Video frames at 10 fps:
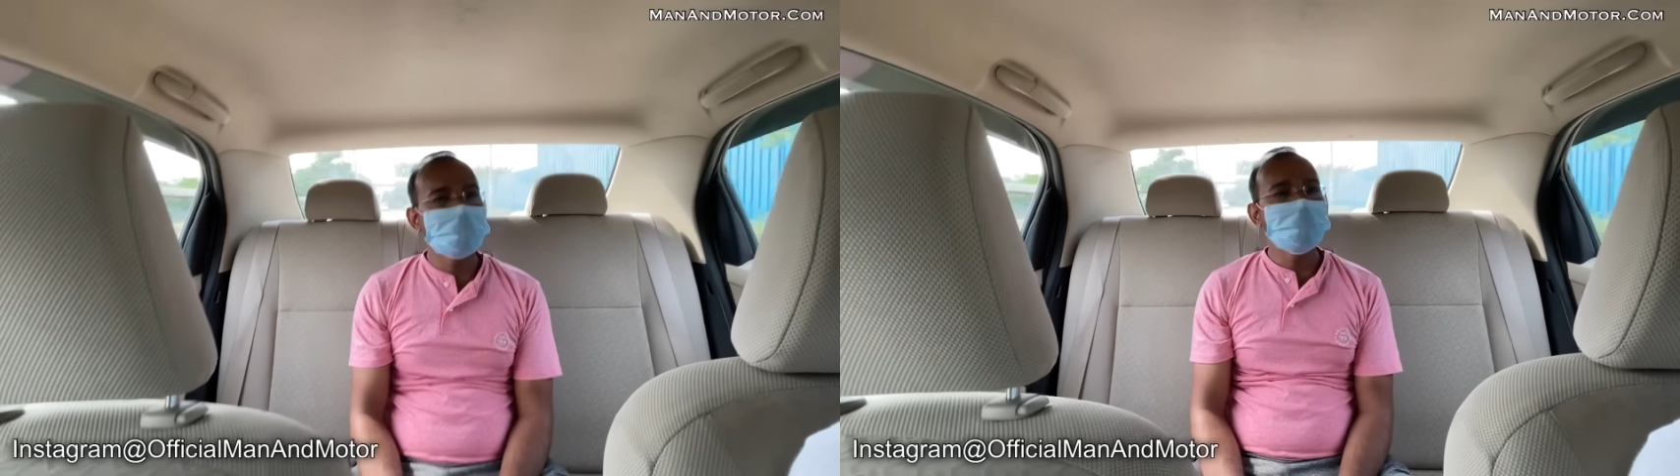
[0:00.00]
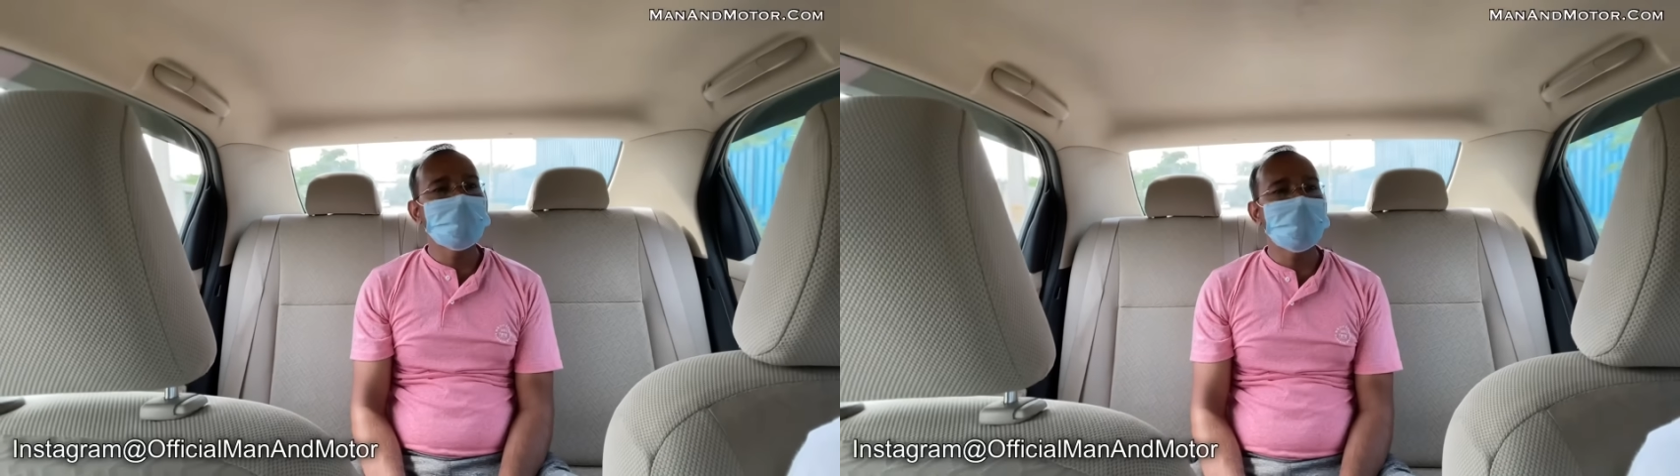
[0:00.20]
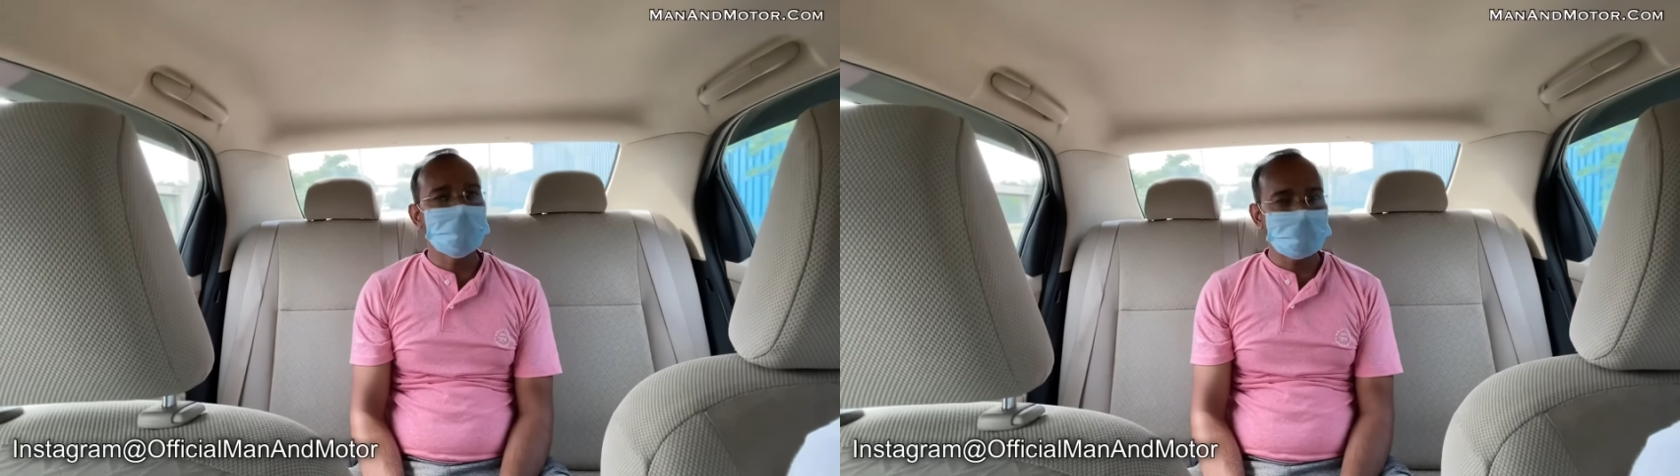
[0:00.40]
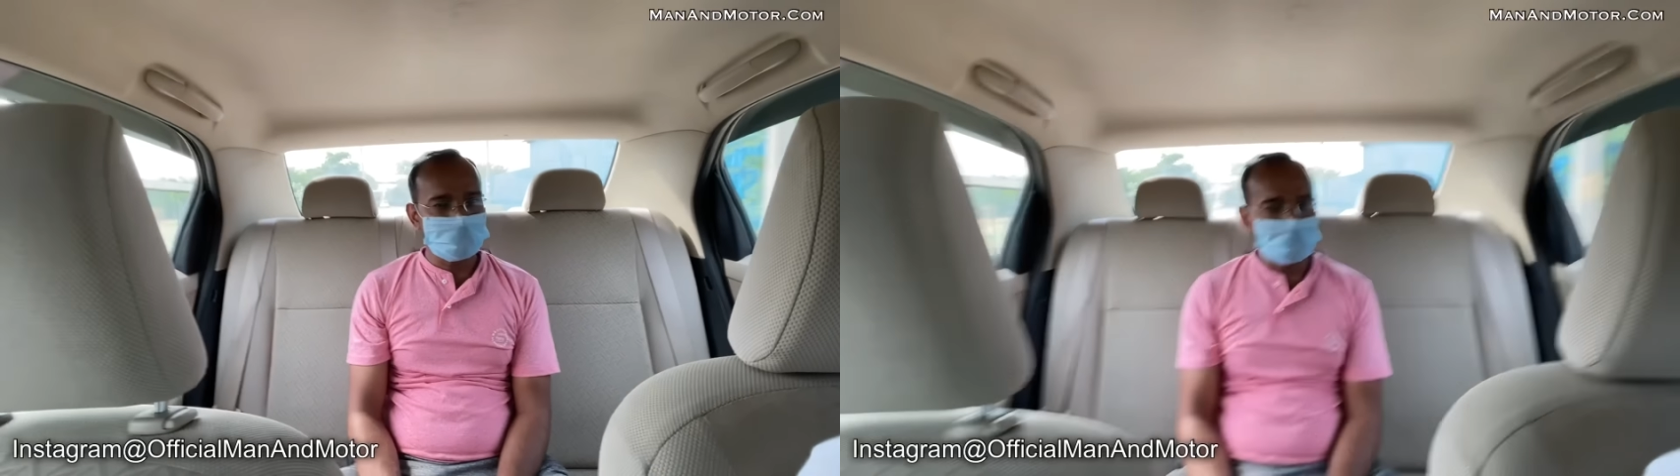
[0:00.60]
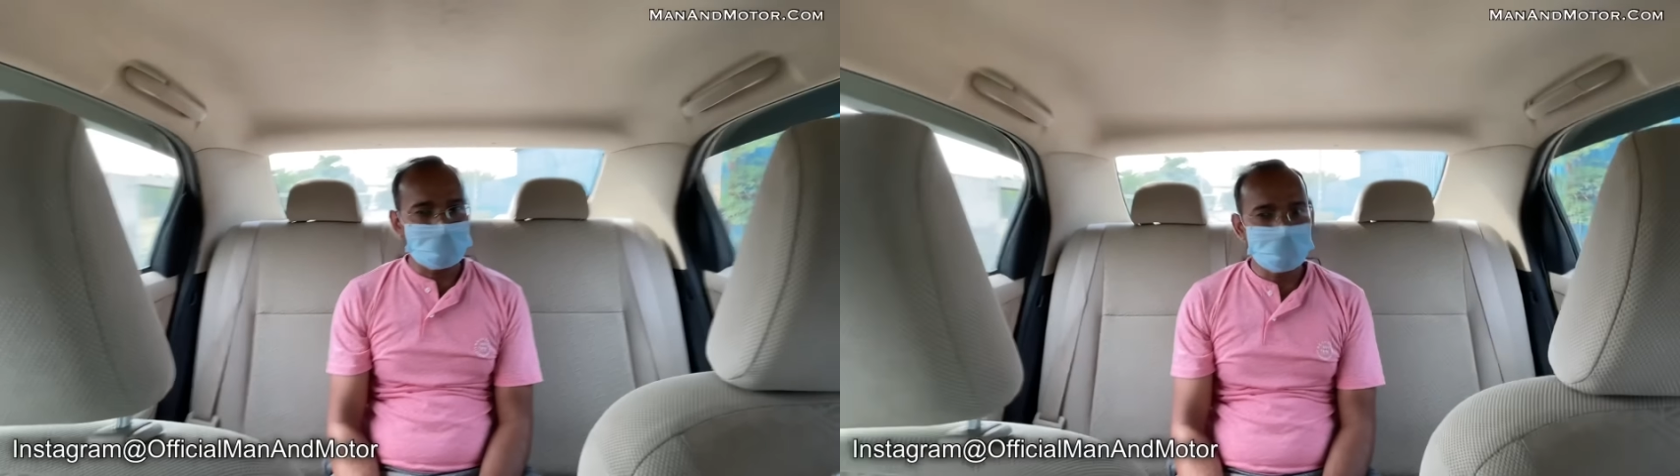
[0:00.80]
विद
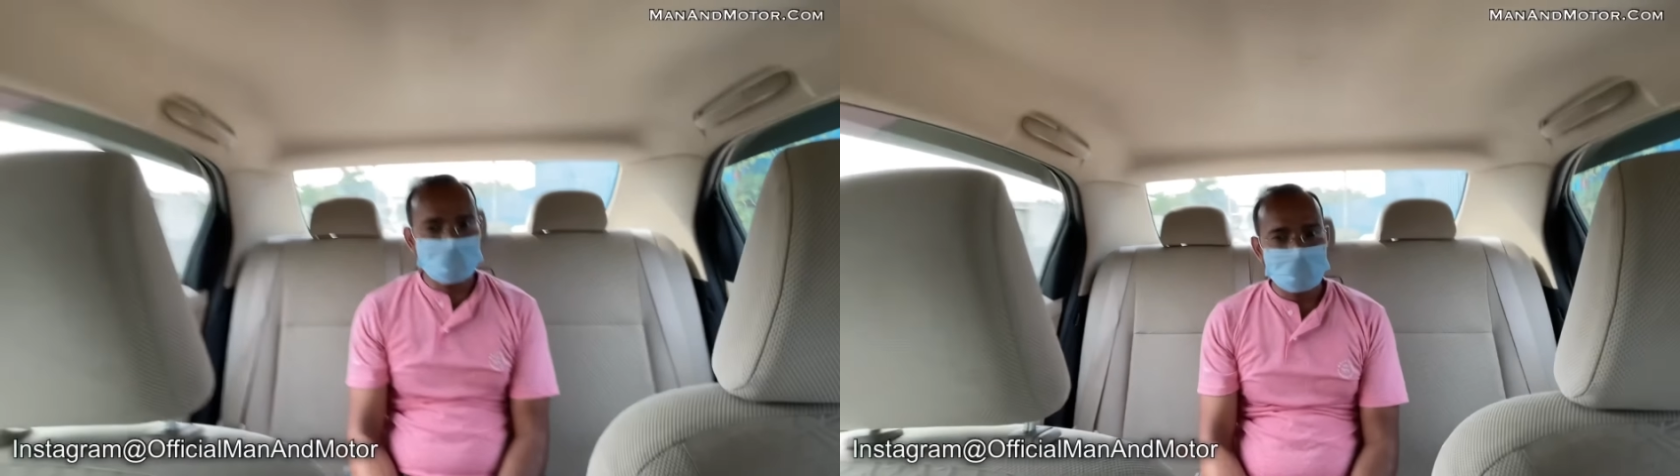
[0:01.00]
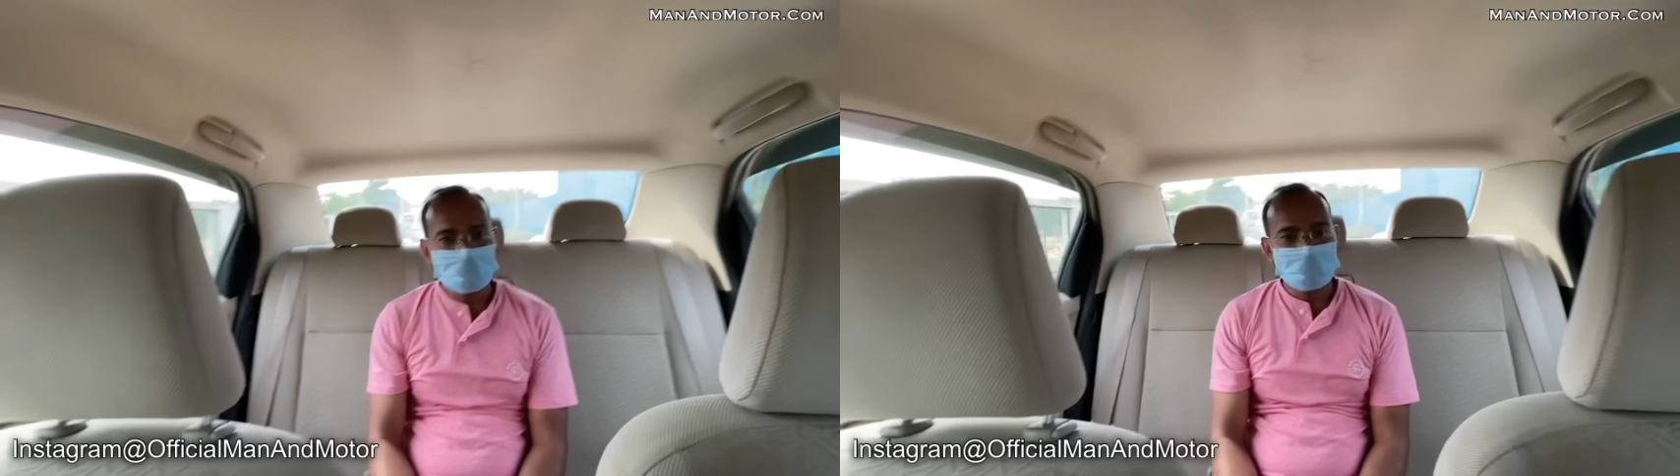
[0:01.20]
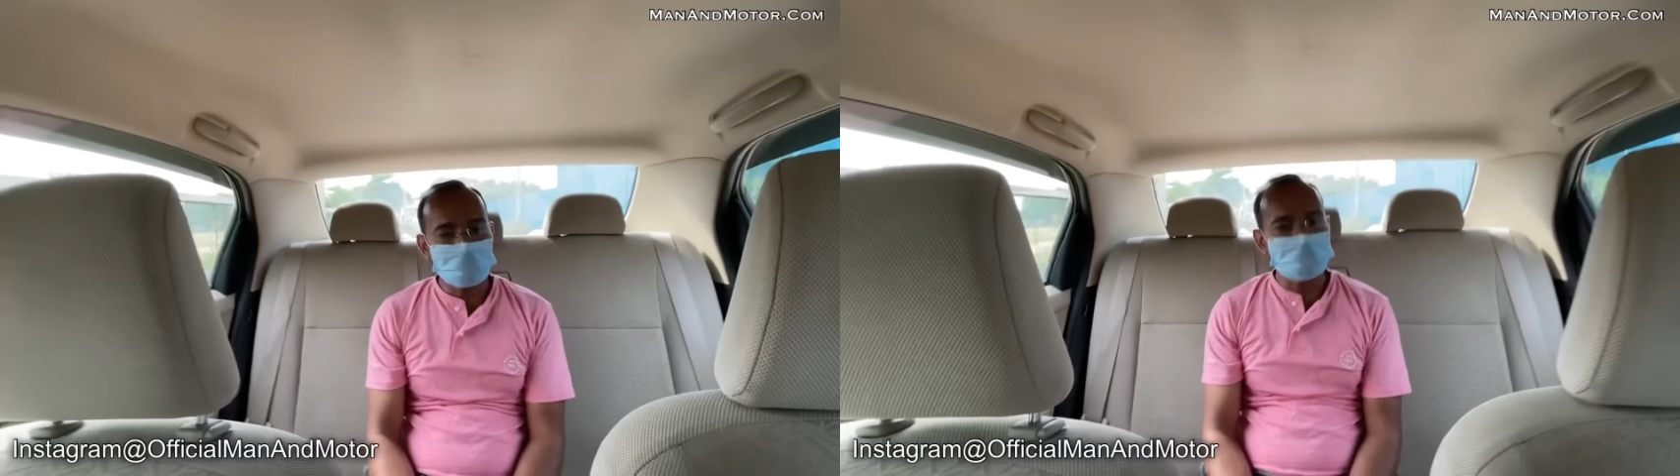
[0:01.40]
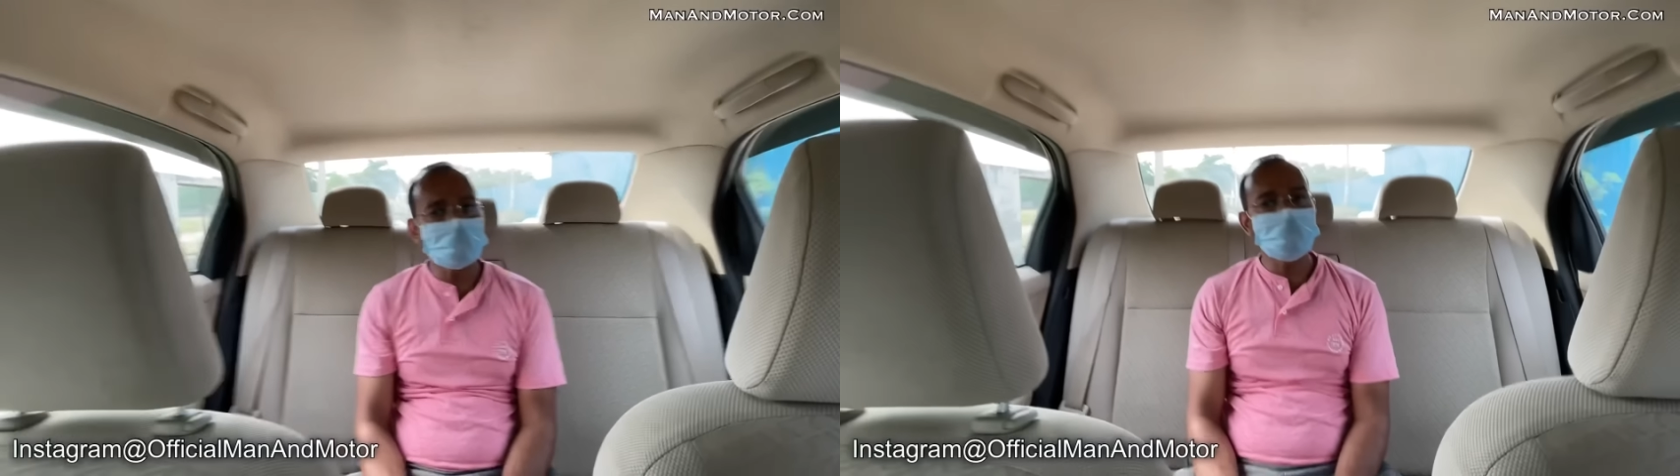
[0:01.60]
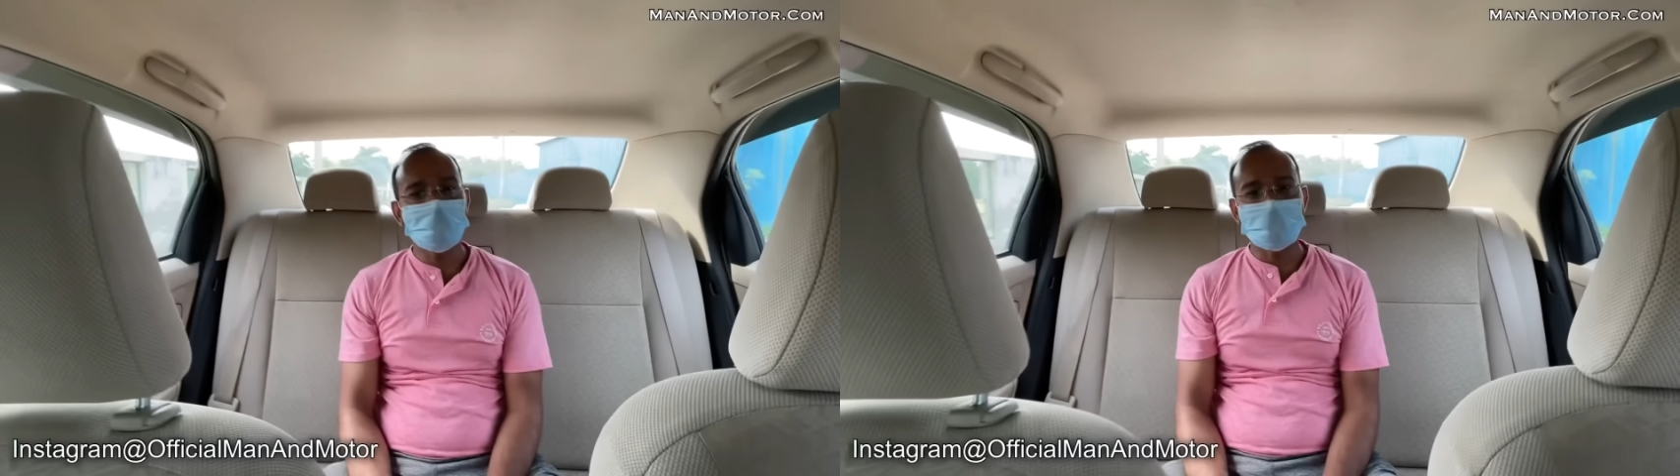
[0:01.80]
इंश्योरेंस सब
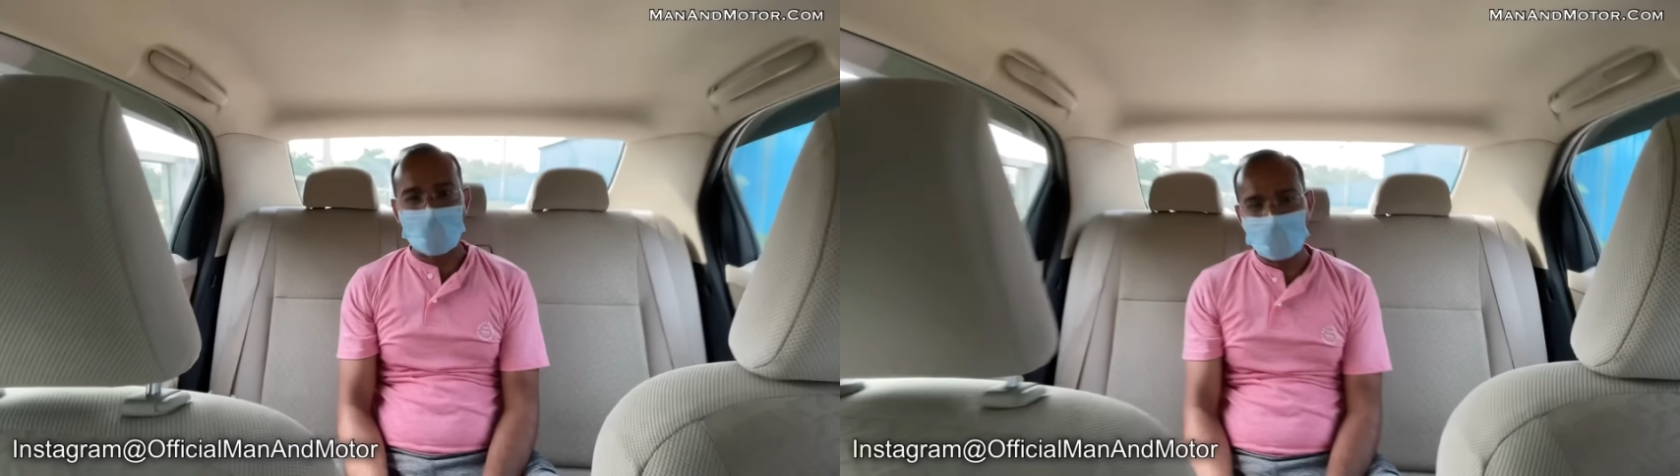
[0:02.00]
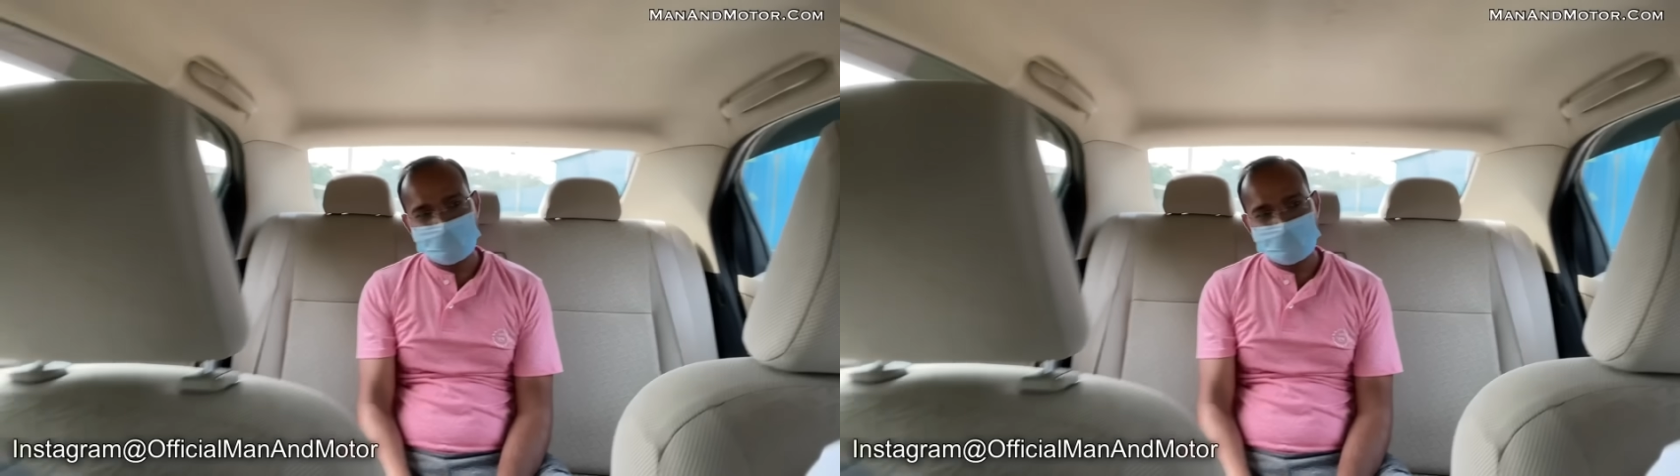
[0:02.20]
कुछ और टैंक